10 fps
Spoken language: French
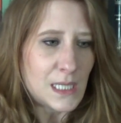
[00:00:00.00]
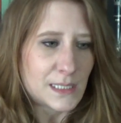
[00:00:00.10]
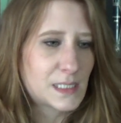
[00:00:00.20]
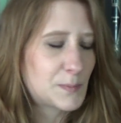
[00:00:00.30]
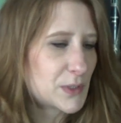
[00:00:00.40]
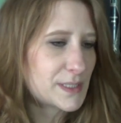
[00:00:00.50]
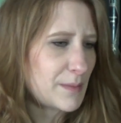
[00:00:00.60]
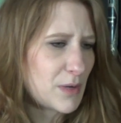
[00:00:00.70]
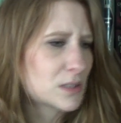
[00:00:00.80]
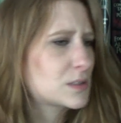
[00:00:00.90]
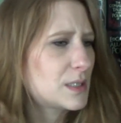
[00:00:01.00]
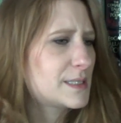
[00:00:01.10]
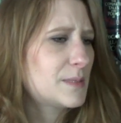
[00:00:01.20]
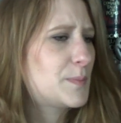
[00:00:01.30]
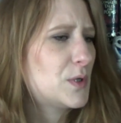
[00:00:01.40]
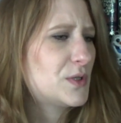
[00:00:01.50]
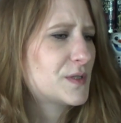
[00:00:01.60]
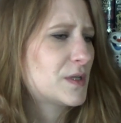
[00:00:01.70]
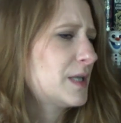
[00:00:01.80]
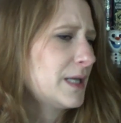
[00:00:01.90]
qui se posent d'abord sur les épaules de
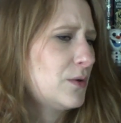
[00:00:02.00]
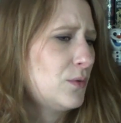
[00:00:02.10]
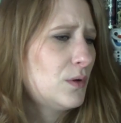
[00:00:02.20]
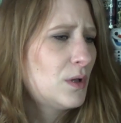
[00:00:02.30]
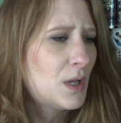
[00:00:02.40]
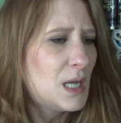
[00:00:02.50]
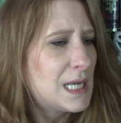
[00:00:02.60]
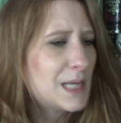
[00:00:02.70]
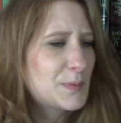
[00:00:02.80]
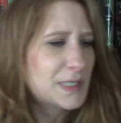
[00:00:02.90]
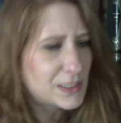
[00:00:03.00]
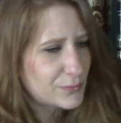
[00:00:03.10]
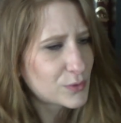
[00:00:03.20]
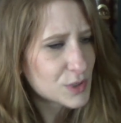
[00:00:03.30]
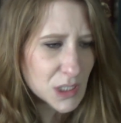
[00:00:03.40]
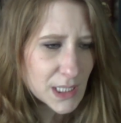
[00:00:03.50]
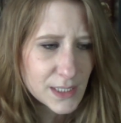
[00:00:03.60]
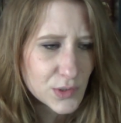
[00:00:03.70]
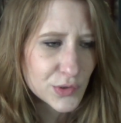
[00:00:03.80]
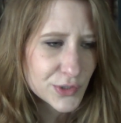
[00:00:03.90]
Cendrillon, et puis qui vont chez
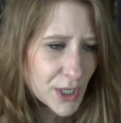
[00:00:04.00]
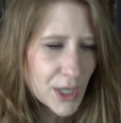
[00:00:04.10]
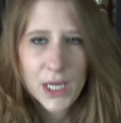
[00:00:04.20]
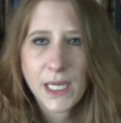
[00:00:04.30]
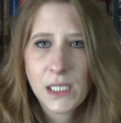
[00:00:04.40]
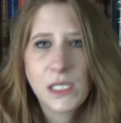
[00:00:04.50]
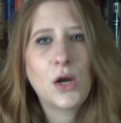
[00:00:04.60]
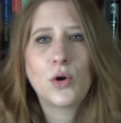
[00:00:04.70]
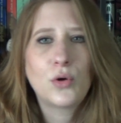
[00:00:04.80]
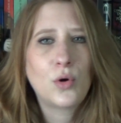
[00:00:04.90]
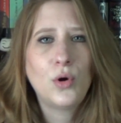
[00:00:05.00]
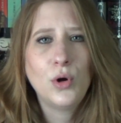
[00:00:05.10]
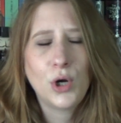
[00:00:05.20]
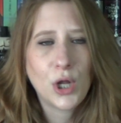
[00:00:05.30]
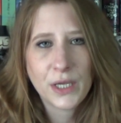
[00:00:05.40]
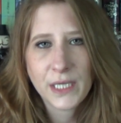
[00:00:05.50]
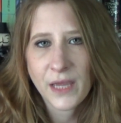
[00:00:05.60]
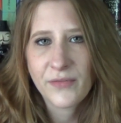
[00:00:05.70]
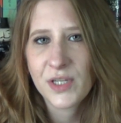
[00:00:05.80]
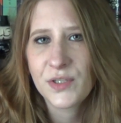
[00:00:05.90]
les deux sœurs et qui en gros leur
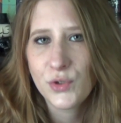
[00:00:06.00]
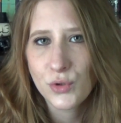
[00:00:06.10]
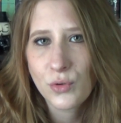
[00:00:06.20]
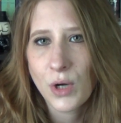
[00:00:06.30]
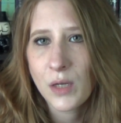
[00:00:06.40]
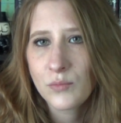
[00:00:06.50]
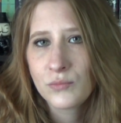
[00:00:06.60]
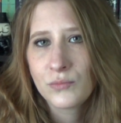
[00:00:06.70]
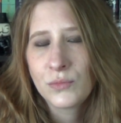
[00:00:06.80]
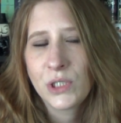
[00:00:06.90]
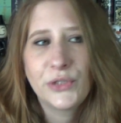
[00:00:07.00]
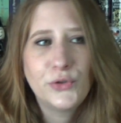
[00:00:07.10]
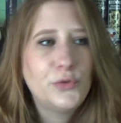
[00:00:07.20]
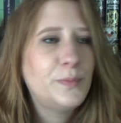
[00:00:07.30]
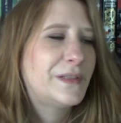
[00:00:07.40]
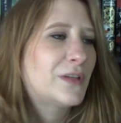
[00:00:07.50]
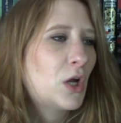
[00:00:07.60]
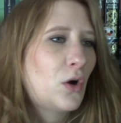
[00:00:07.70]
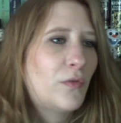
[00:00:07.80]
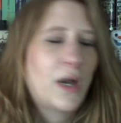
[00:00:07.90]
crèvent les yeux, quoi les deux
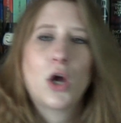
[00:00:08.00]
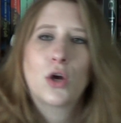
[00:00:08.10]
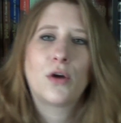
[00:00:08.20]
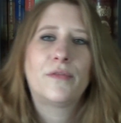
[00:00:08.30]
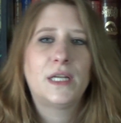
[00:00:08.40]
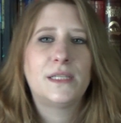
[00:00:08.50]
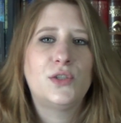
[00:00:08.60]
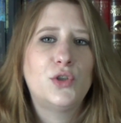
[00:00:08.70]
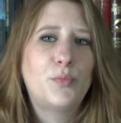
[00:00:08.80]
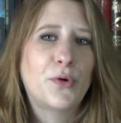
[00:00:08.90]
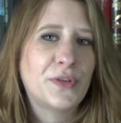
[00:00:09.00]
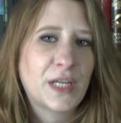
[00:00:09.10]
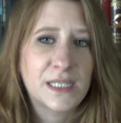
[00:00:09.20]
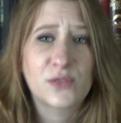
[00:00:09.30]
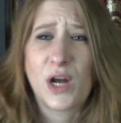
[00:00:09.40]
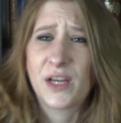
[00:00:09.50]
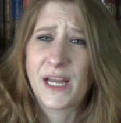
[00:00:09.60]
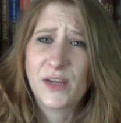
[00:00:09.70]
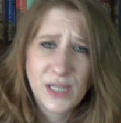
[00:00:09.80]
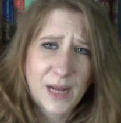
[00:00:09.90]
demi-sœurs, on va leur crever les yeux pour finir l'histoire. Il y en
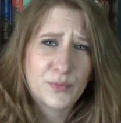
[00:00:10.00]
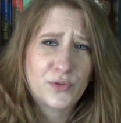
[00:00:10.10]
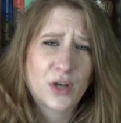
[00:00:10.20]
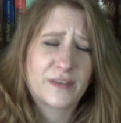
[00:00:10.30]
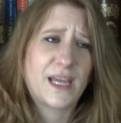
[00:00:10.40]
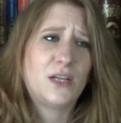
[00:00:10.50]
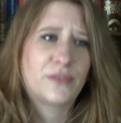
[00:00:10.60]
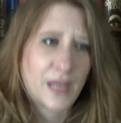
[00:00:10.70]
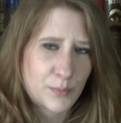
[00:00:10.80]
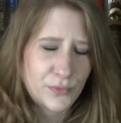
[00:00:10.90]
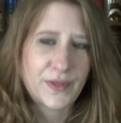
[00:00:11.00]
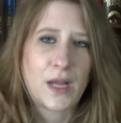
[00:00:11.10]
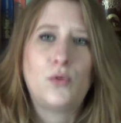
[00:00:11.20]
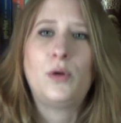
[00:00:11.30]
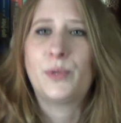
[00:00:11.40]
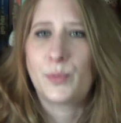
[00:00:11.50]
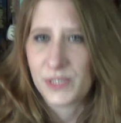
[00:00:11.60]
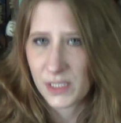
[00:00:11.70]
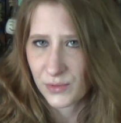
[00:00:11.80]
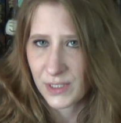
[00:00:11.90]
a une, elle a plus d'orteil, l'autre, elle a plus de talons, et puis en
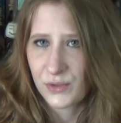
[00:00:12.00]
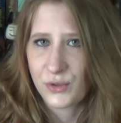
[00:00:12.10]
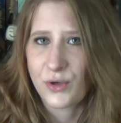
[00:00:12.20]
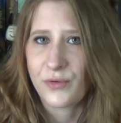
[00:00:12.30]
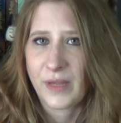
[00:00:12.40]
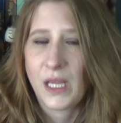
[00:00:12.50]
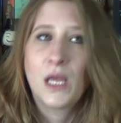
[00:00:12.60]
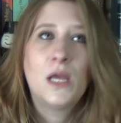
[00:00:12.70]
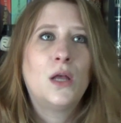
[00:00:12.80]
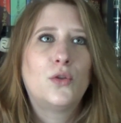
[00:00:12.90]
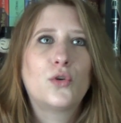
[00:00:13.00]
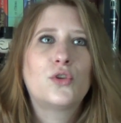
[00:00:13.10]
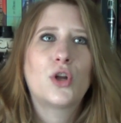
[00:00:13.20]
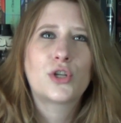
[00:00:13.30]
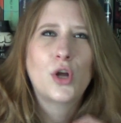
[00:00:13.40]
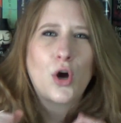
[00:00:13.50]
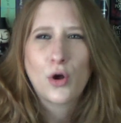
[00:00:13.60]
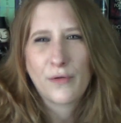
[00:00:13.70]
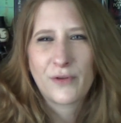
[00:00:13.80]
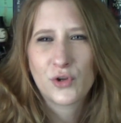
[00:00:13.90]
plus, elles ont les yeux crevés. Donc, dans le genre
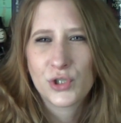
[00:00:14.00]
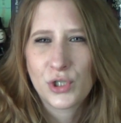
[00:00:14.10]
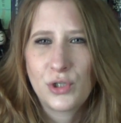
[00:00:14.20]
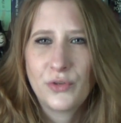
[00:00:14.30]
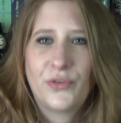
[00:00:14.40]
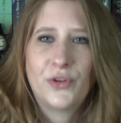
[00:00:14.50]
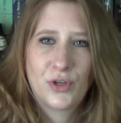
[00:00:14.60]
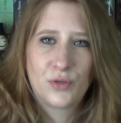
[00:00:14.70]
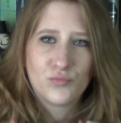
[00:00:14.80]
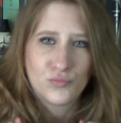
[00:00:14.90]
euh, vengeance, euh,